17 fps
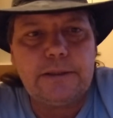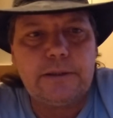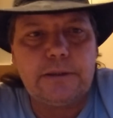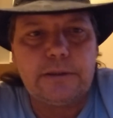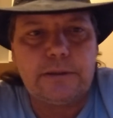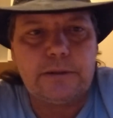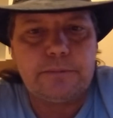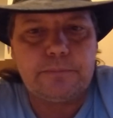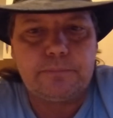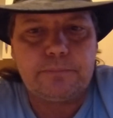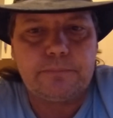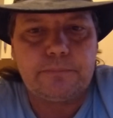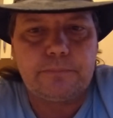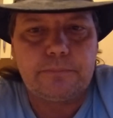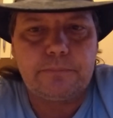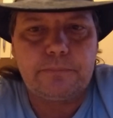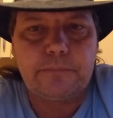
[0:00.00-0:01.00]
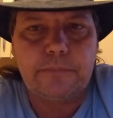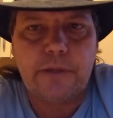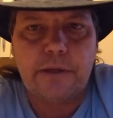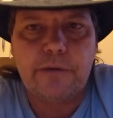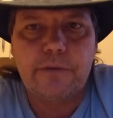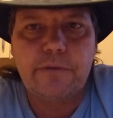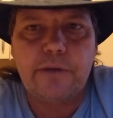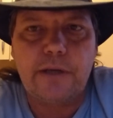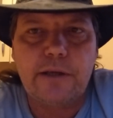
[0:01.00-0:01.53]
ähm,
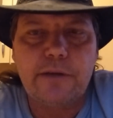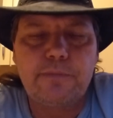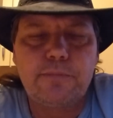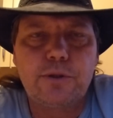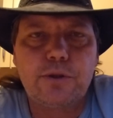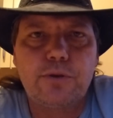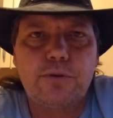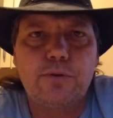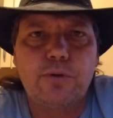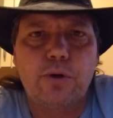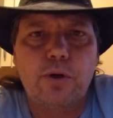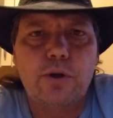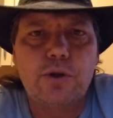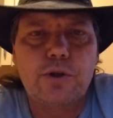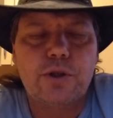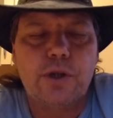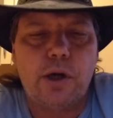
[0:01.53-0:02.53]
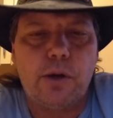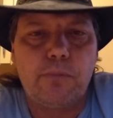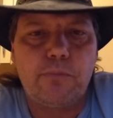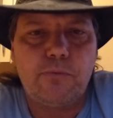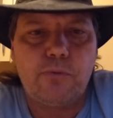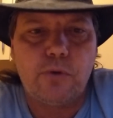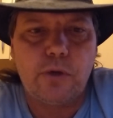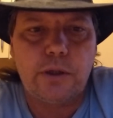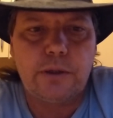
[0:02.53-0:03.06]
das ist alles ein bisschen
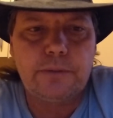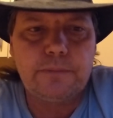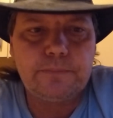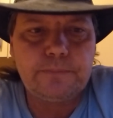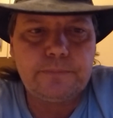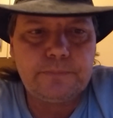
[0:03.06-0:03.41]
zurückgeschraubt worden.